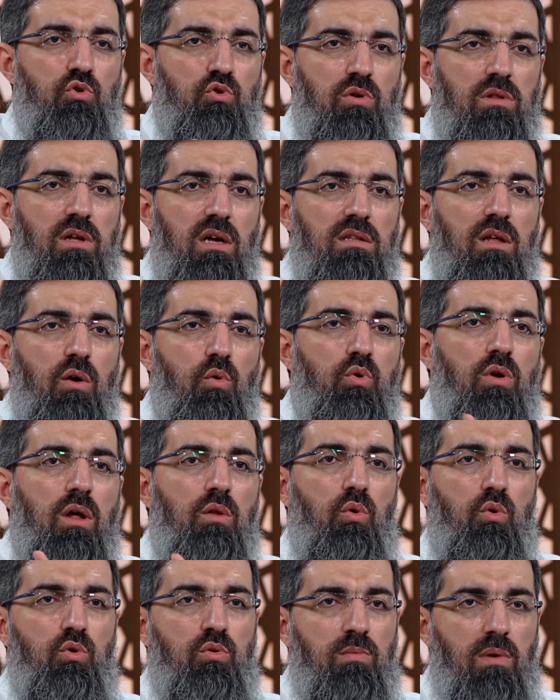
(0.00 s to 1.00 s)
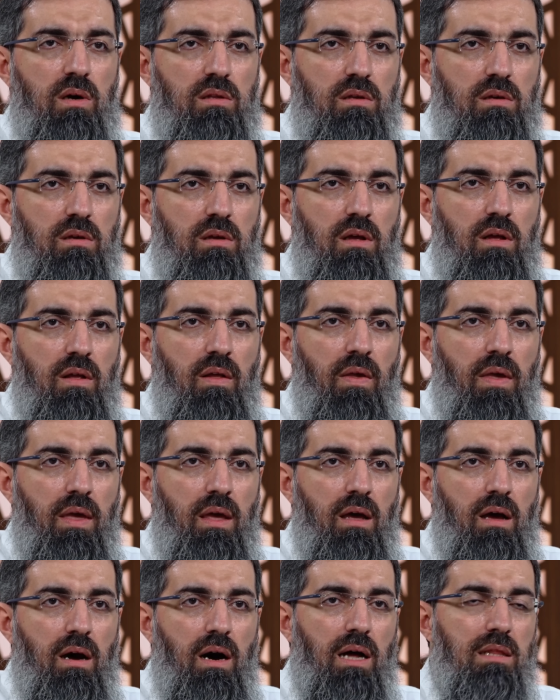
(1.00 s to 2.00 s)
çocuklarına Kur'an okutmaktı.
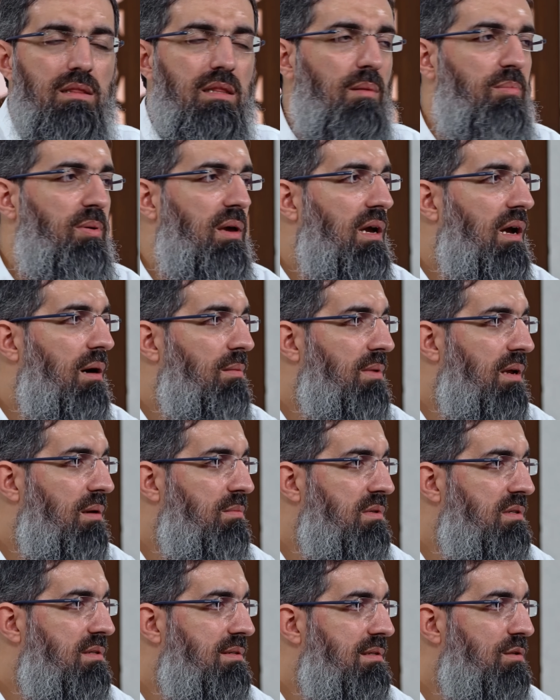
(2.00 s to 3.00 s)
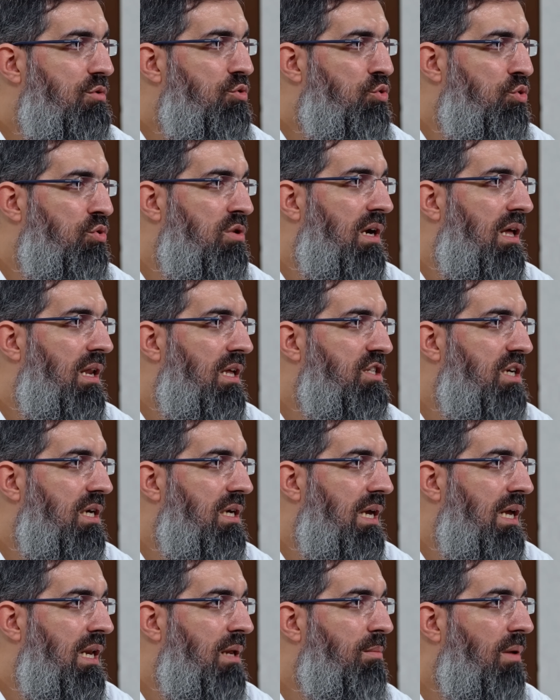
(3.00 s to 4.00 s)
Hatta Peygamberimiz gün
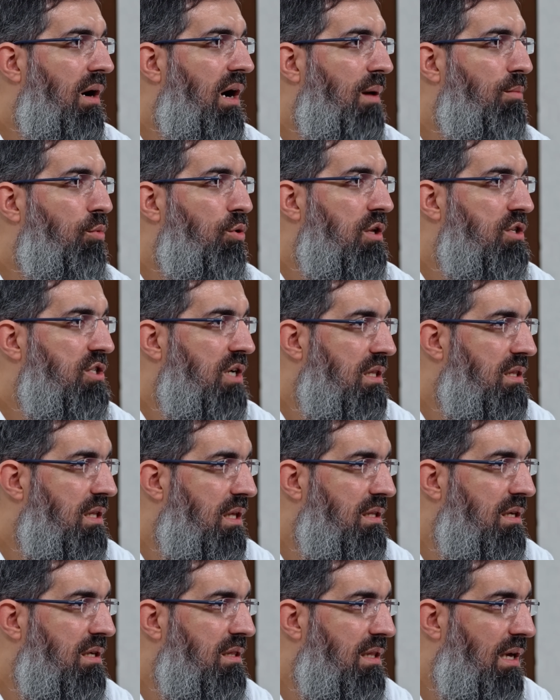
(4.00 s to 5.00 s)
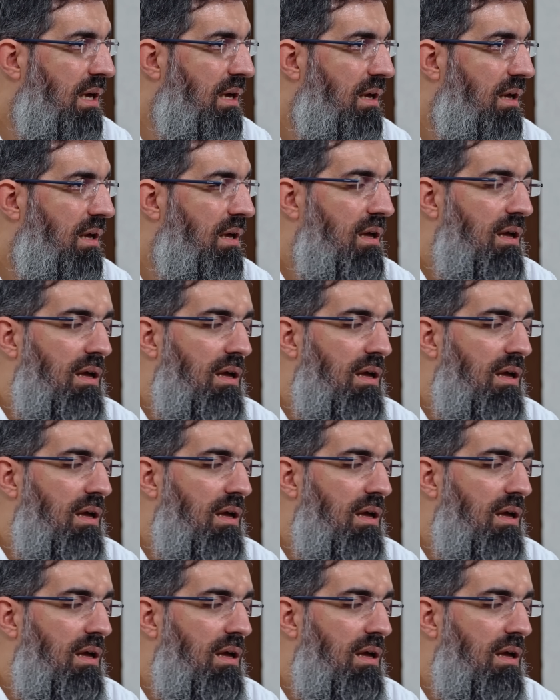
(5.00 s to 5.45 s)
gelecek, ilim kaybolacak dediğinde